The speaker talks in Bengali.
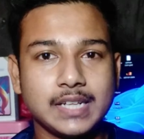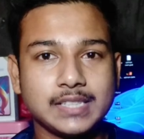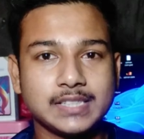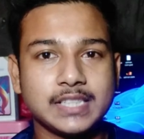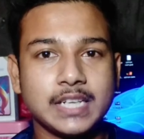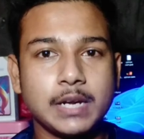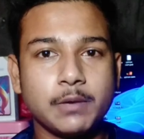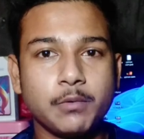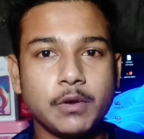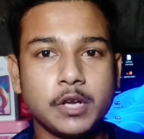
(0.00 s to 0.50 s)

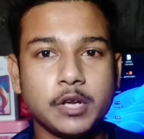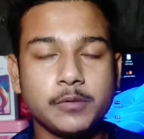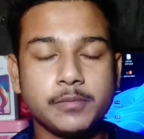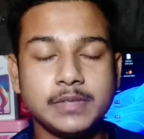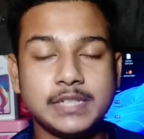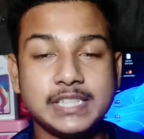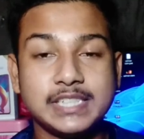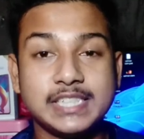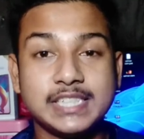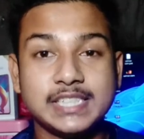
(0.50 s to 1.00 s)
আসসালামু আলাইকুম
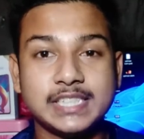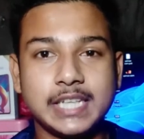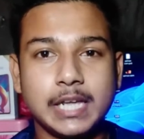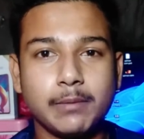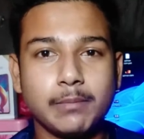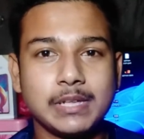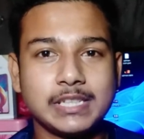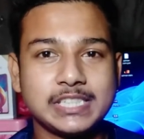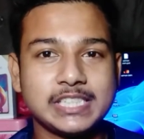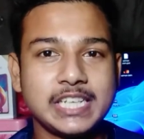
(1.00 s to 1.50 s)
দিস ইজ
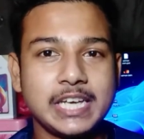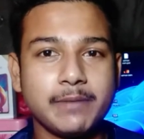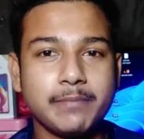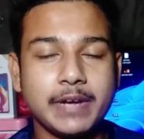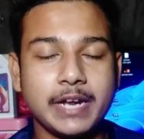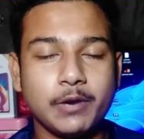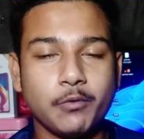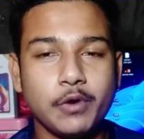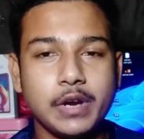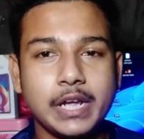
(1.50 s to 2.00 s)
সালমান সিয়াম
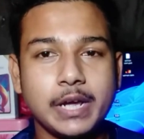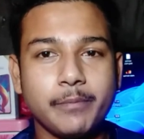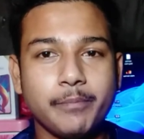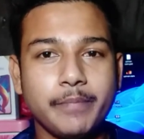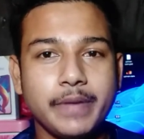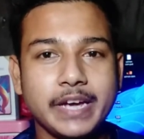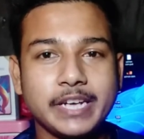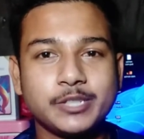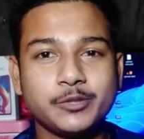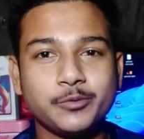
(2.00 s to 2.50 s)
অ্যান্ড ওয়েলকাম
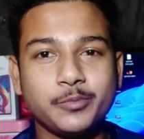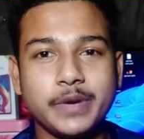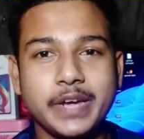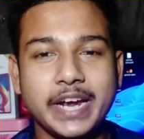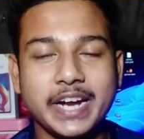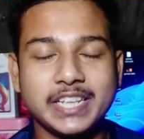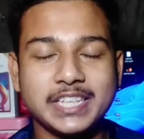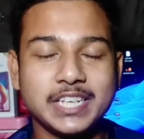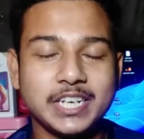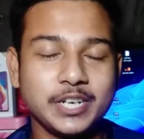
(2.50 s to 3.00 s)
ব্যাক টু মাই
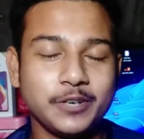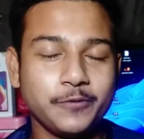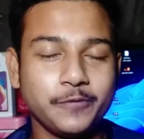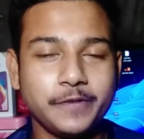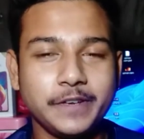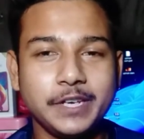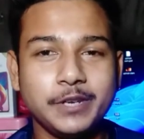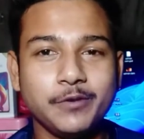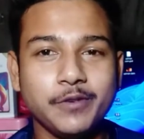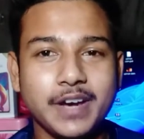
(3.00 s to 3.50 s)
অ্যানাদার নিউ
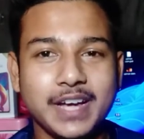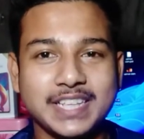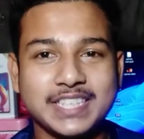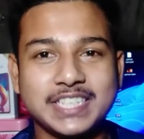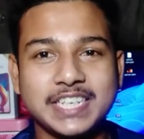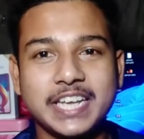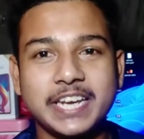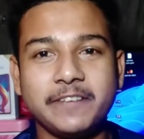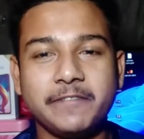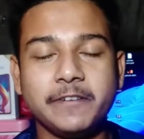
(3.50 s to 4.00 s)
ভিডিও
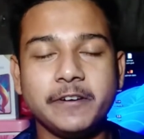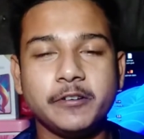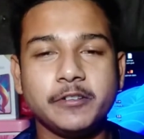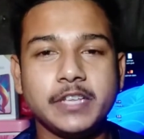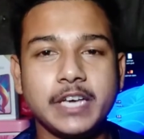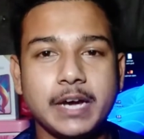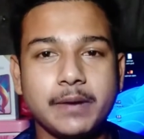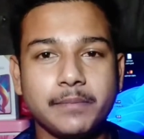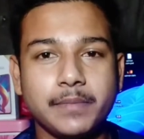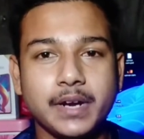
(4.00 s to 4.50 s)
আজকের এই
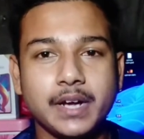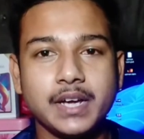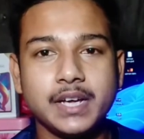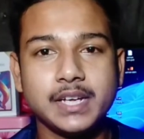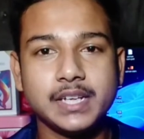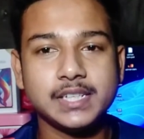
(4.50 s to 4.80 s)
ভিডিওতে আমরা